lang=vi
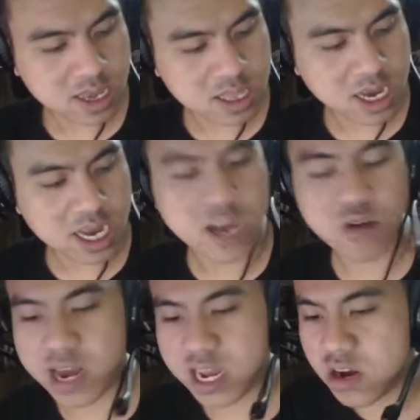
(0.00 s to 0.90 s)
những cái
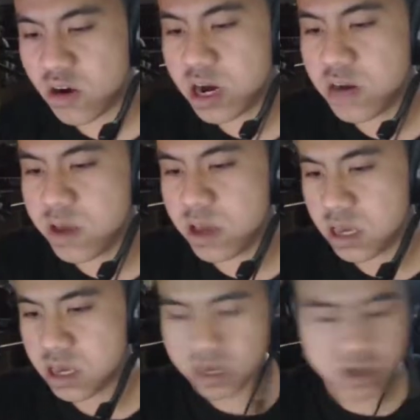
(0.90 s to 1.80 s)
điều này thì nó hơi bị
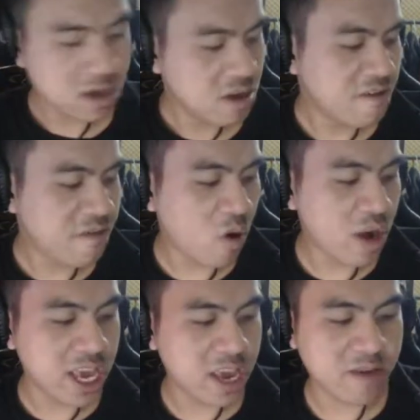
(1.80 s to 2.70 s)
vô
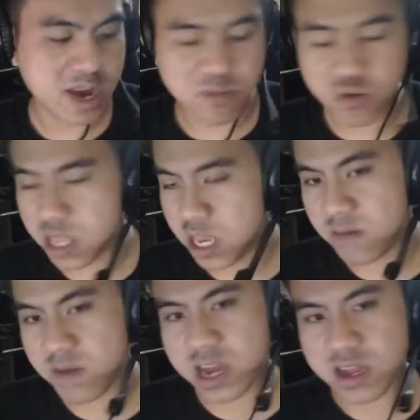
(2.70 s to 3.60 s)
lý với cả một
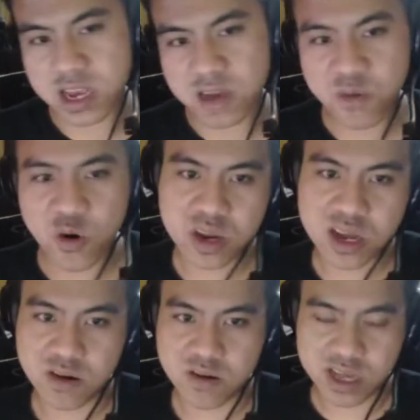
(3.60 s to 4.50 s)
tí với cả những cái môn
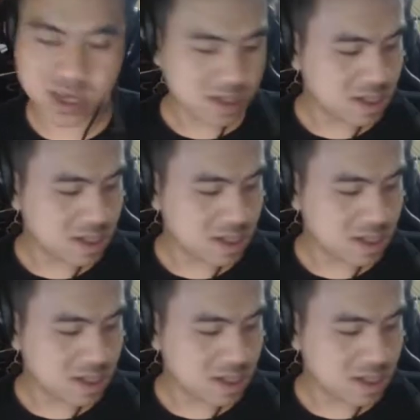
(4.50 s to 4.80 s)
như kiểu là